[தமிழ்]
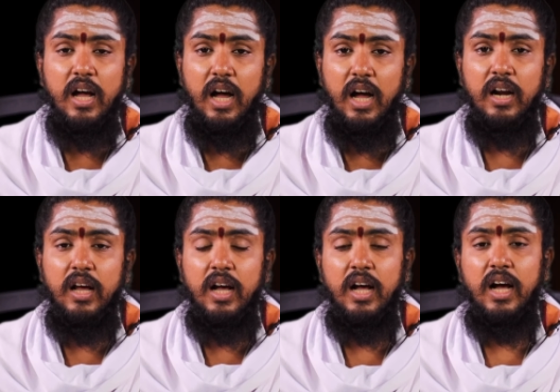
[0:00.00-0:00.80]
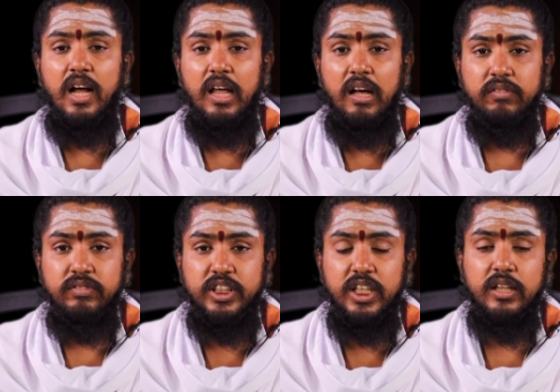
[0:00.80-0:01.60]
ஹால ஹால
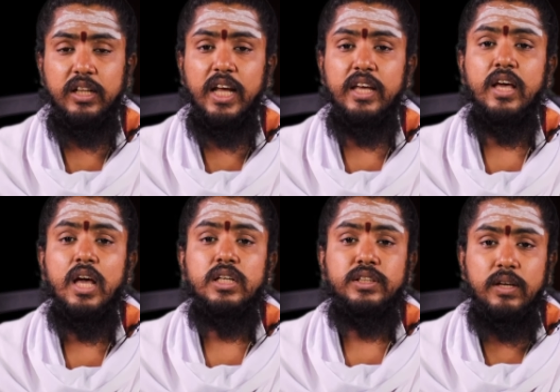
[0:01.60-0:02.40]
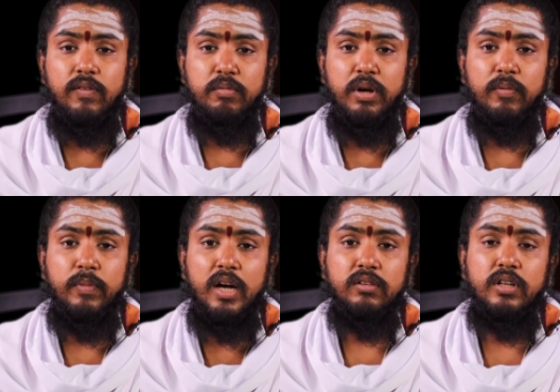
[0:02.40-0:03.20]
விஷத்தை
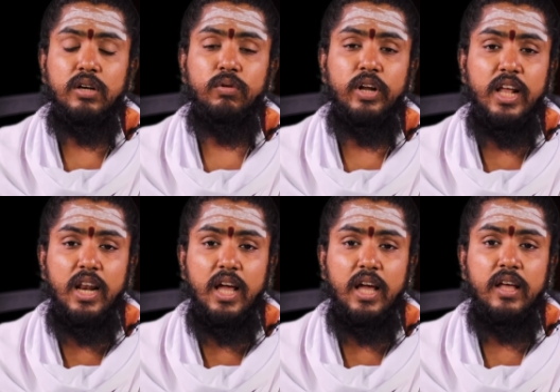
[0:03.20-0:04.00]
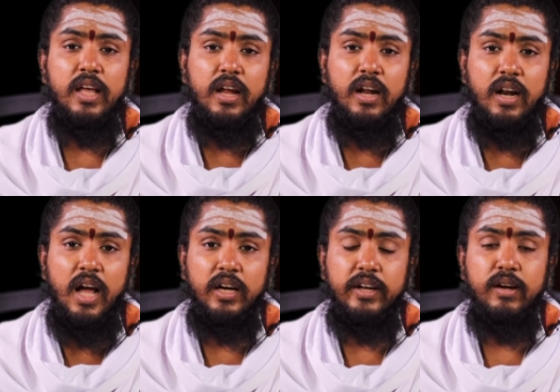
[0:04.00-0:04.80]
சிவபெருமான் தன்னுடையிலே
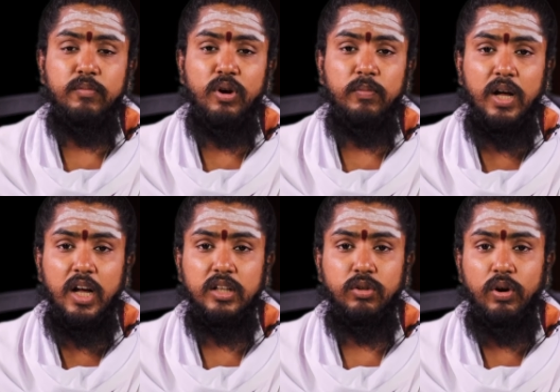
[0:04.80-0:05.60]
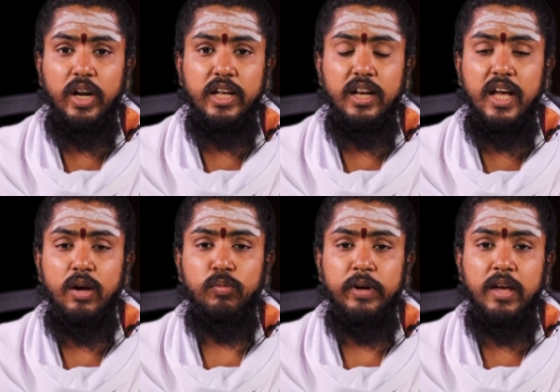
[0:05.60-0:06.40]
நாக்கின் மூலமாக தொண்டையிலே
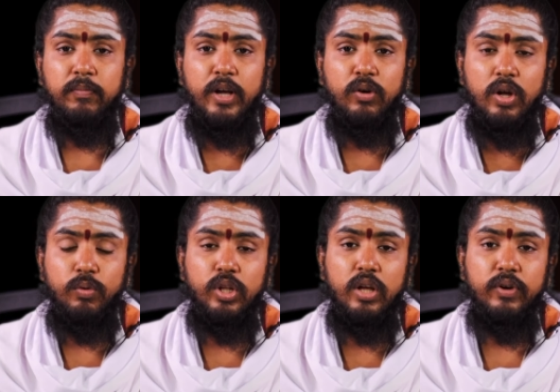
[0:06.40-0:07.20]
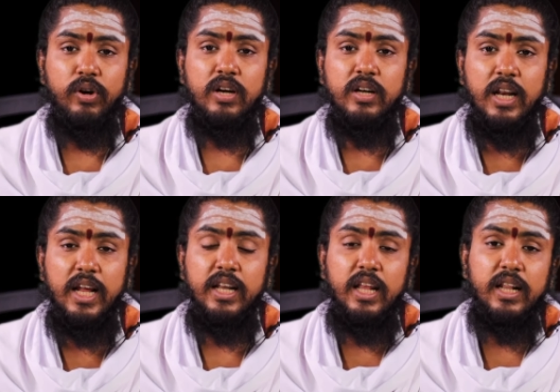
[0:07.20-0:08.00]
உமையம்மையினோட உதவியுடன்
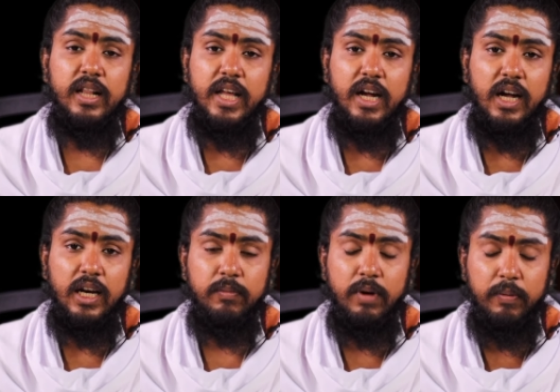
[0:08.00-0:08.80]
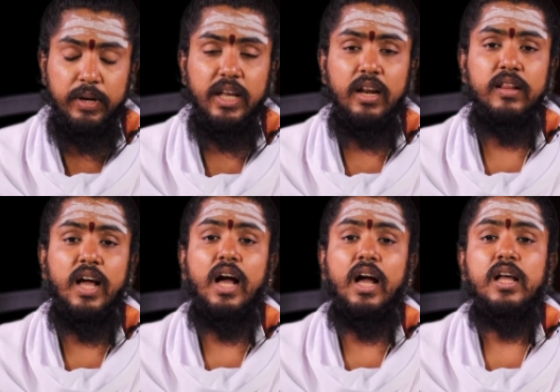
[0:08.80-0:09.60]
நிலைநிறுத்திய காலம் அப்படிங்கிறது
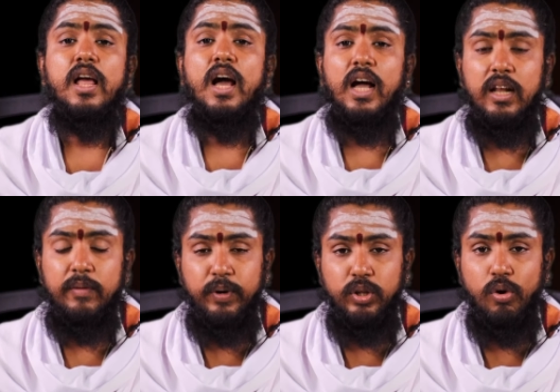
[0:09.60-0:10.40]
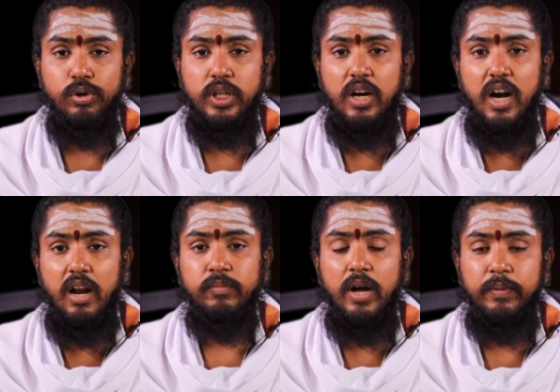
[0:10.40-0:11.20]
தான் அந்த பிரதோஷ
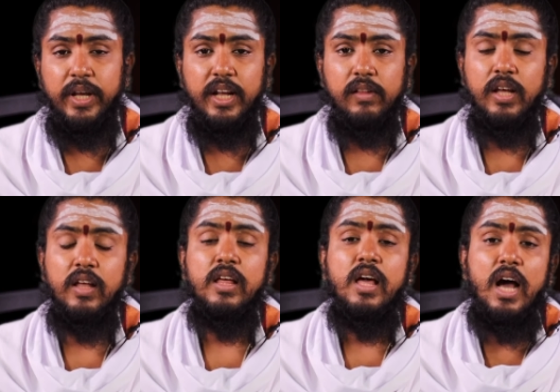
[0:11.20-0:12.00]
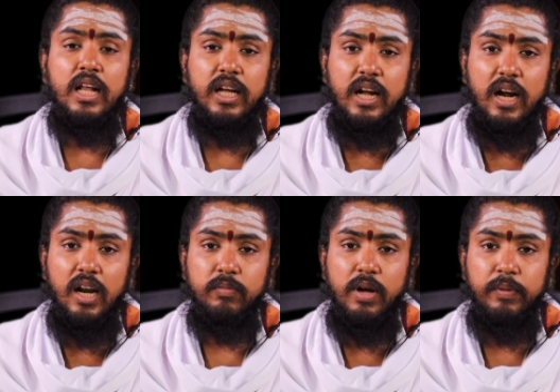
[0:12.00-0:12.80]
காலம் அப்படிங்கிறது அந்த
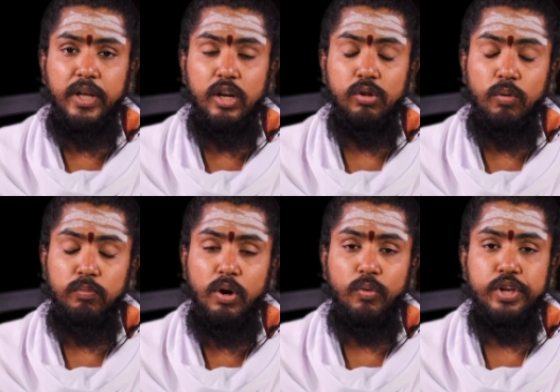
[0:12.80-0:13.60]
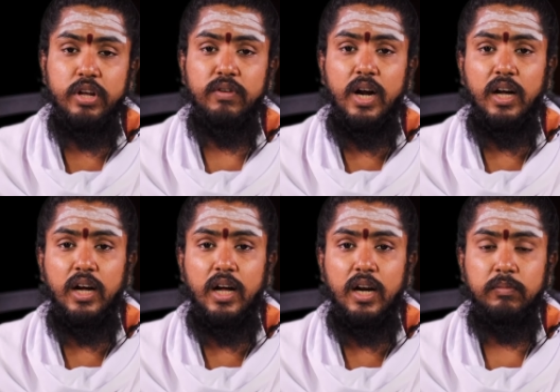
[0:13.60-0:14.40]
காலம் அப்படிங்கிறது ரொம்ப உயர்வான
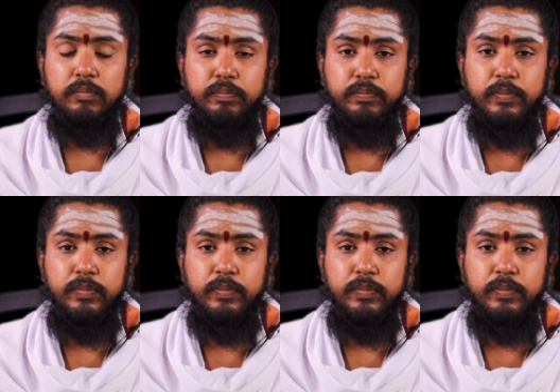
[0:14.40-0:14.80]
காலம்